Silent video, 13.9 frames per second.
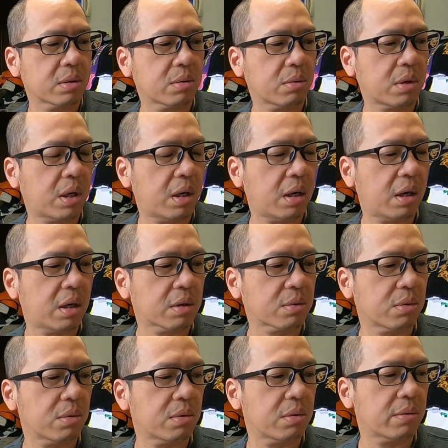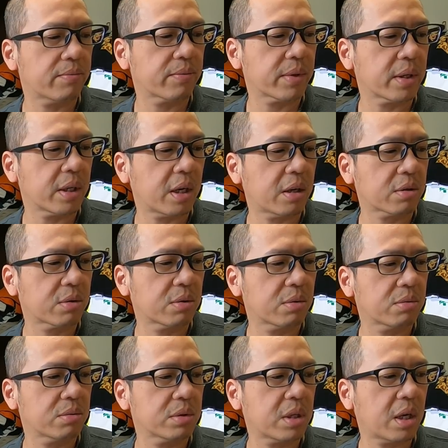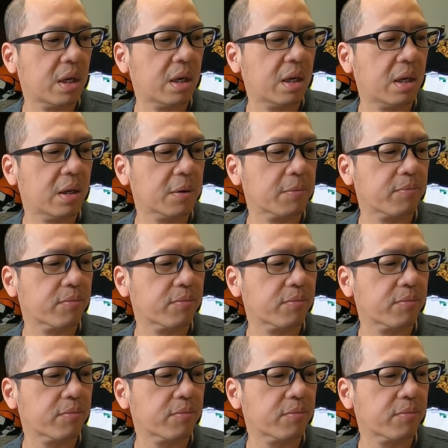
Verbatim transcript: とか、あと薬局で